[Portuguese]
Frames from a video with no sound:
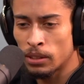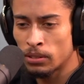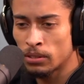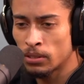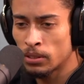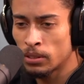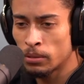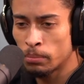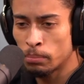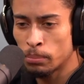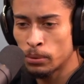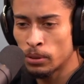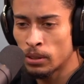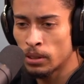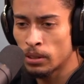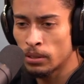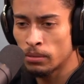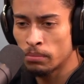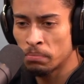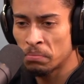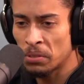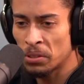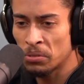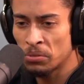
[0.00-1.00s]
Acho que,
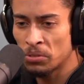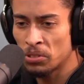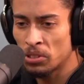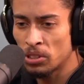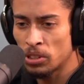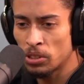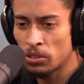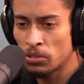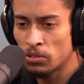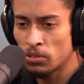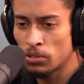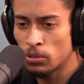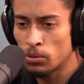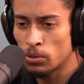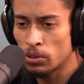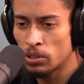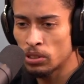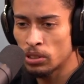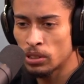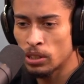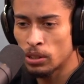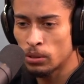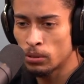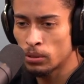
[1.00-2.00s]
porra, tem o direito de
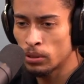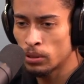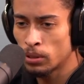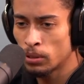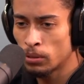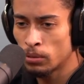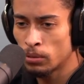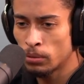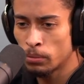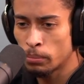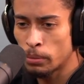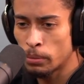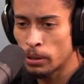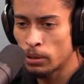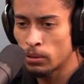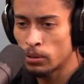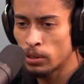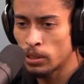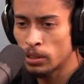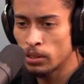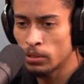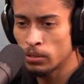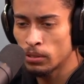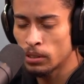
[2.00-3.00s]
gostar ou não um
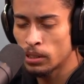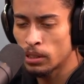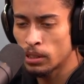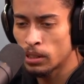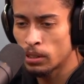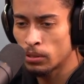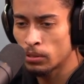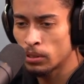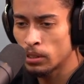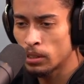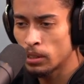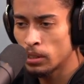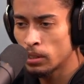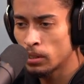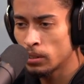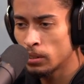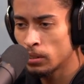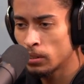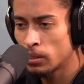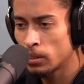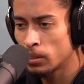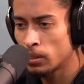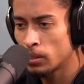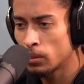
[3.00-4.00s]
bagulho ali no canal dele,
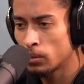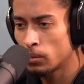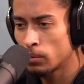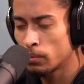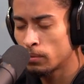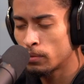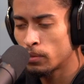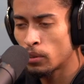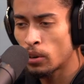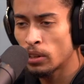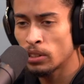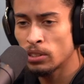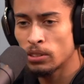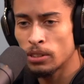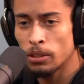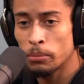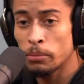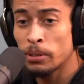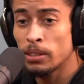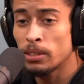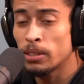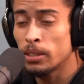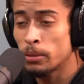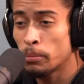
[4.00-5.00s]
entendeu? Freud
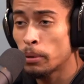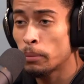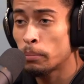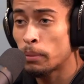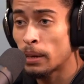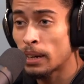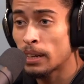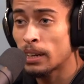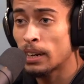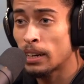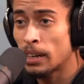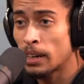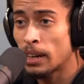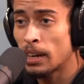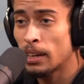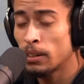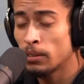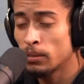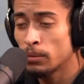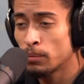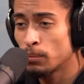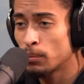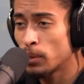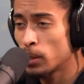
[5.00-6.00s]
também rima pra
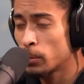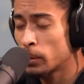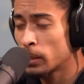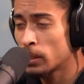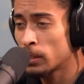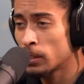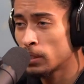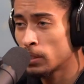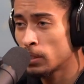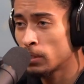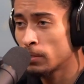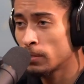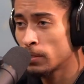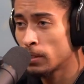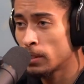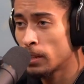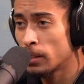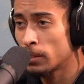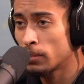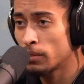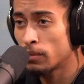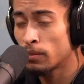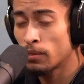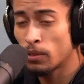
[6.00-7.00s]
caralho, tem uma
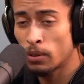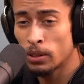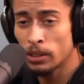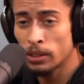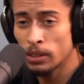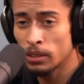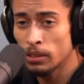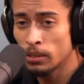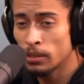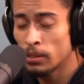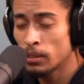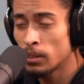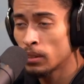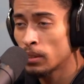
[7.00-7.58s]
criatividade foda.